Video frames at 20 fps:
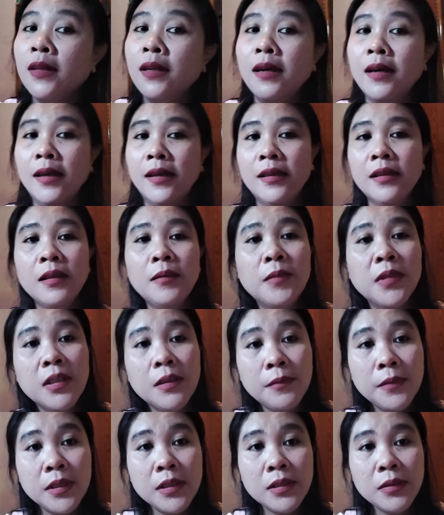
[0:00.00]
nah
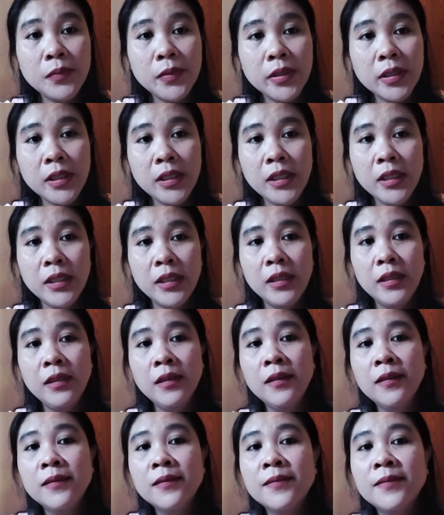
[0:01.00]
teman-teman seperti ini
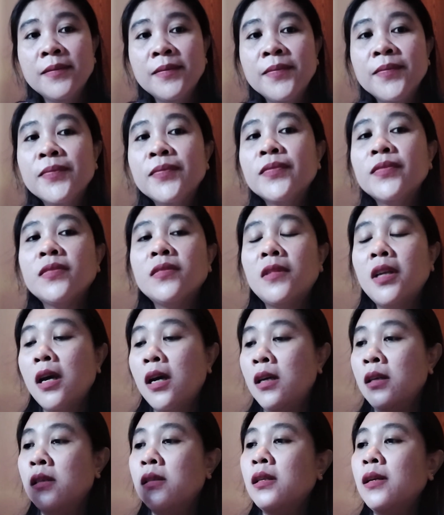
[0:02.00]

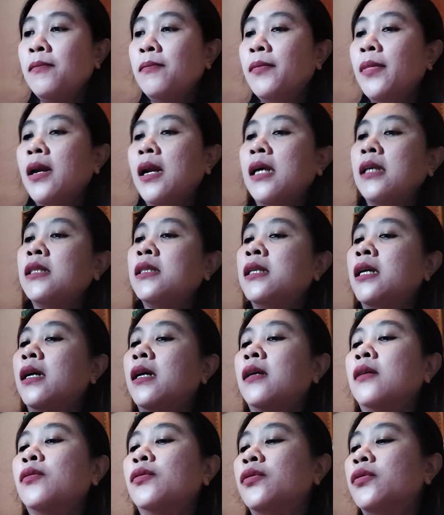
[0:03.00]
udah simple aja
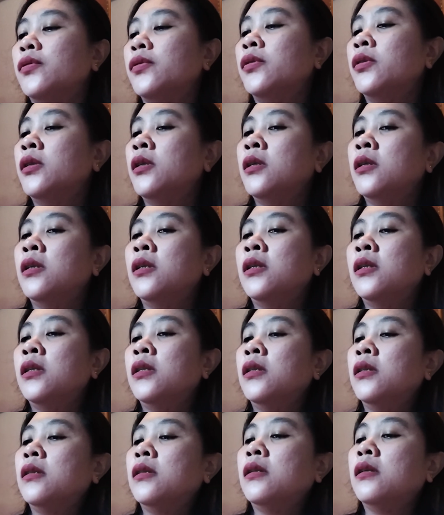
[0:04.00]
aku
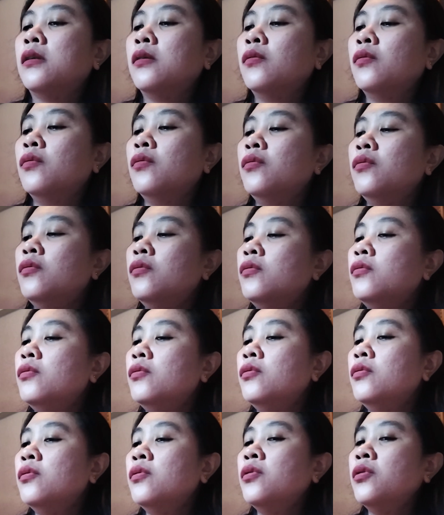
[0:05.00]

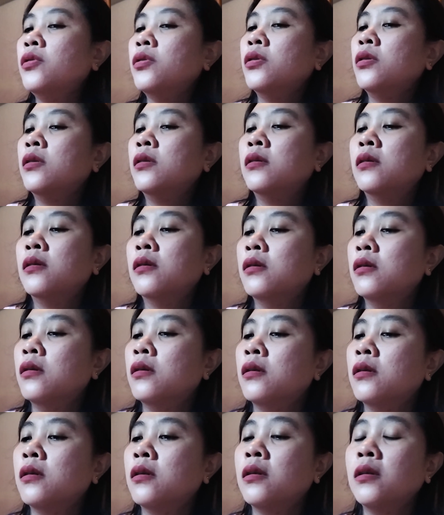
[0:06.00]
terus
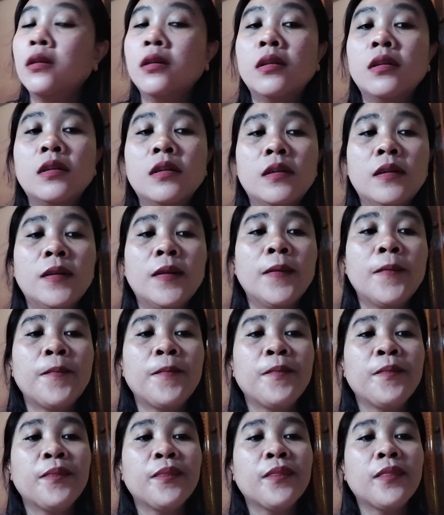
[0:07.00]
eh,
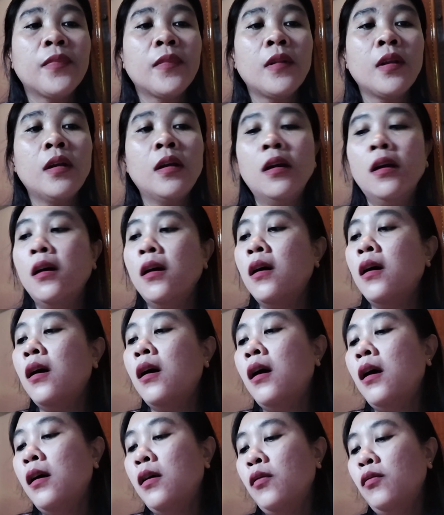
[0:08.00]

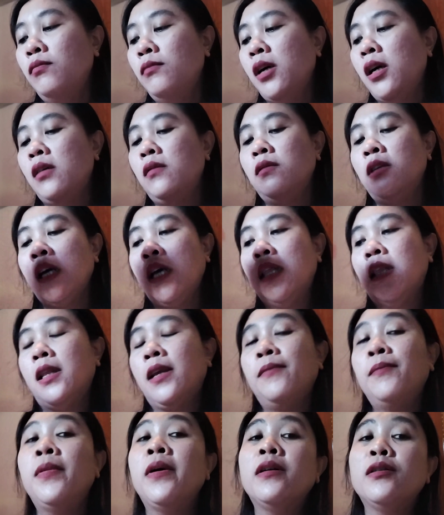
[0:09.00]
aku mau
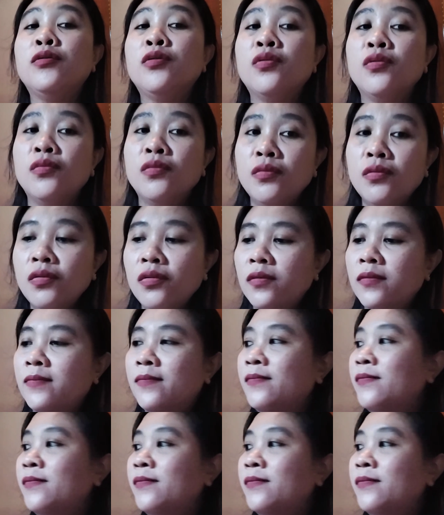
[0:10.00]
ganti baju